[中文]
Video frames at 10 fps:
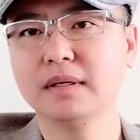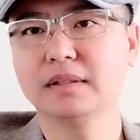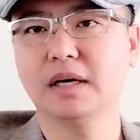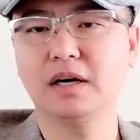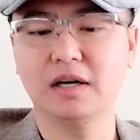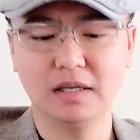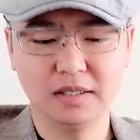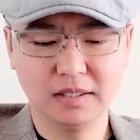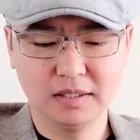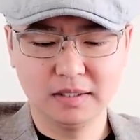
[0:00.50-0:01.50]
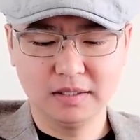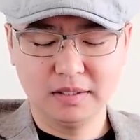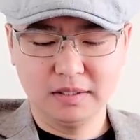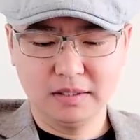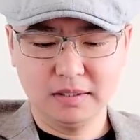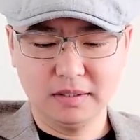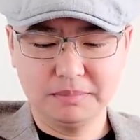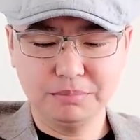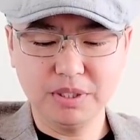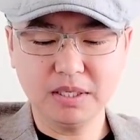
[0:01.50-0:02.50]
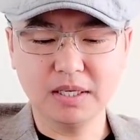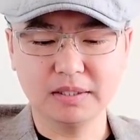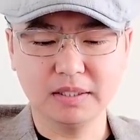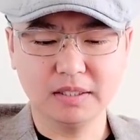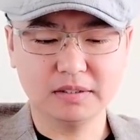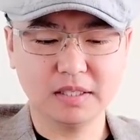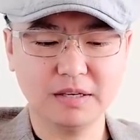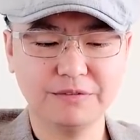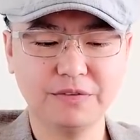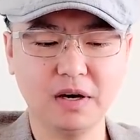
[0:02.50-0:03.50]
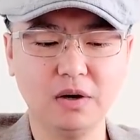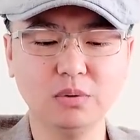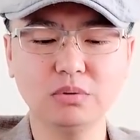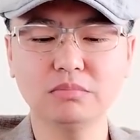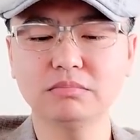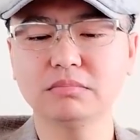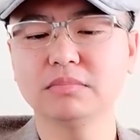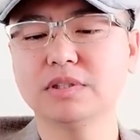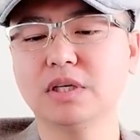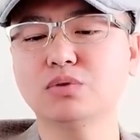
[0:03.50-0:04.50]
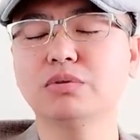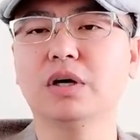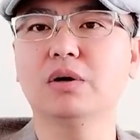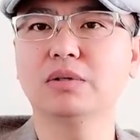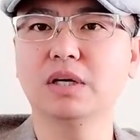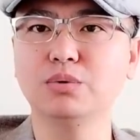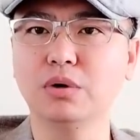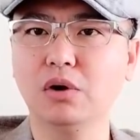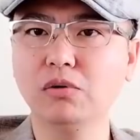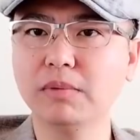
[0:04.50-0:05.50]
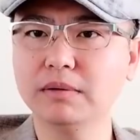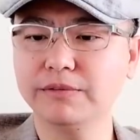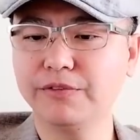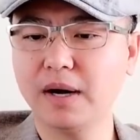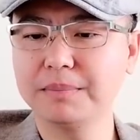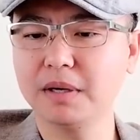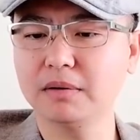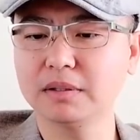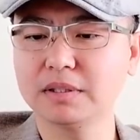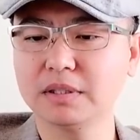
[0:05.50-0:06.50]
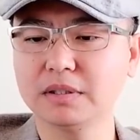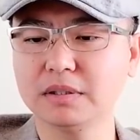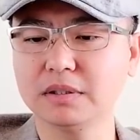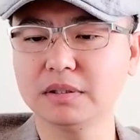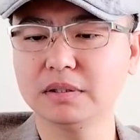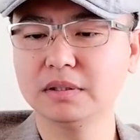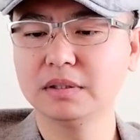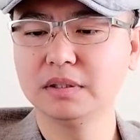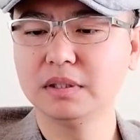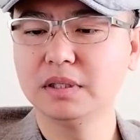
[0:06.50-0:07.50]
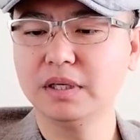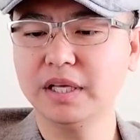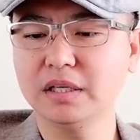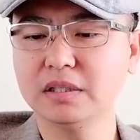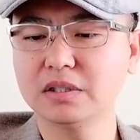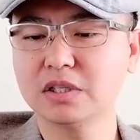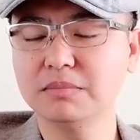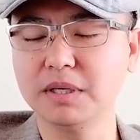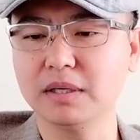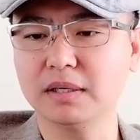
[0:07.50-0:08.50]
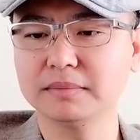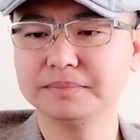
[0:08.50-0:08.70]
大家好啊，呃，布林肯呢在访欧结束以后呢，与欧盟发表了这个联合声明啊。